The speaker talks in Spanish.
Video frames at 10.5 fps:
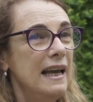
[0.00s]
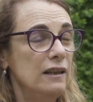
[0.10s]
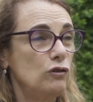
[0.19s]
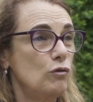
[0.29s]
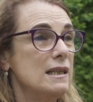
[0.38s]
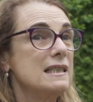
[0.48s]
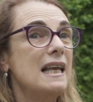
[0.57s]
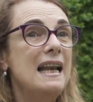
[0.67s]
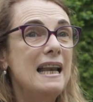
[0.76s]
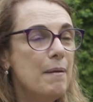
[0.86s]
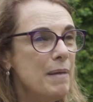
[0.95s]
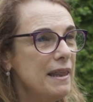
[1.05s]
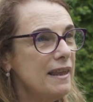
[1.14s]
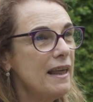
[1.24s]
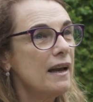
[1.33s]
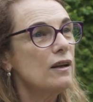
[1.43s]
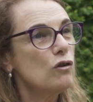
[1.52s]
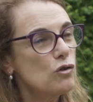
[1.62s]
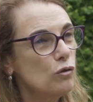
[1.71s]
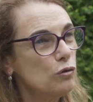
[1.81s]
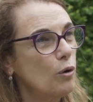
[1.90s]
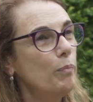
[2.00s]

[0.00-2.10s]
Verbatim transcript: Entonces, en la medida que nosotros